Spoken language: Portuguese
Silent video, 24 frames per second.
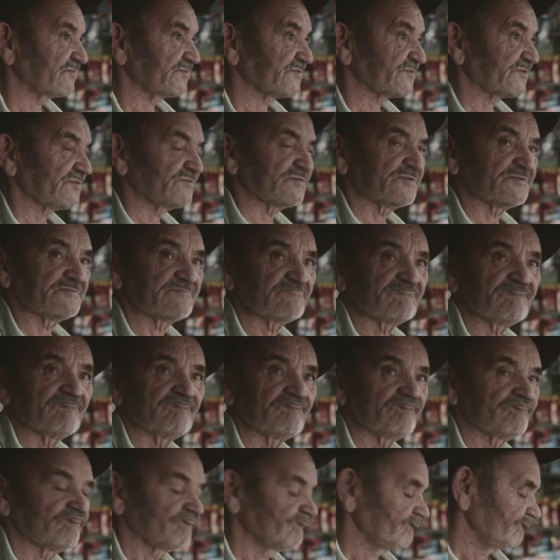com isso é eu não.
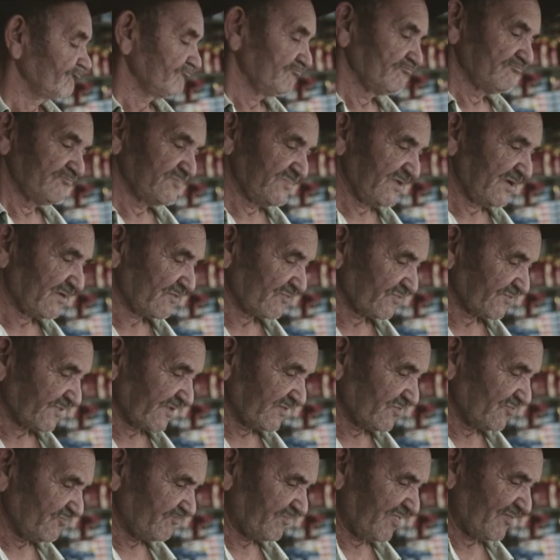Minha conta
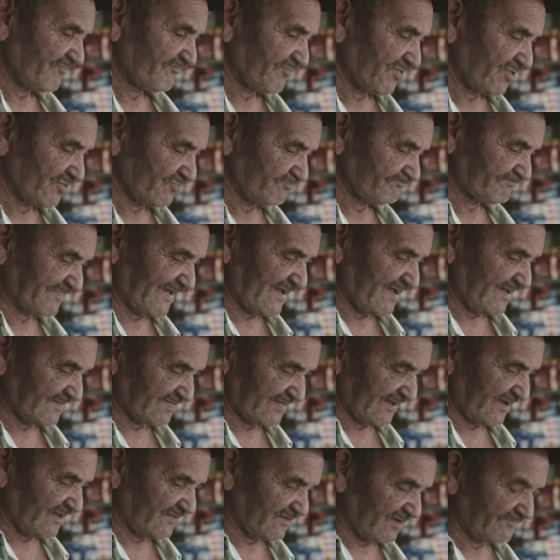é nem papel. Ah,
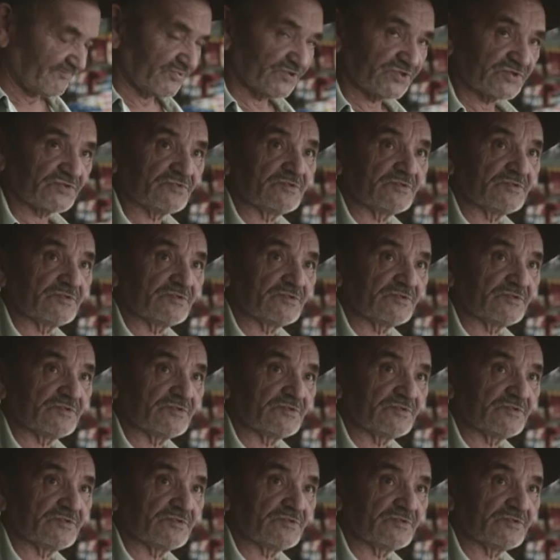tá na ponta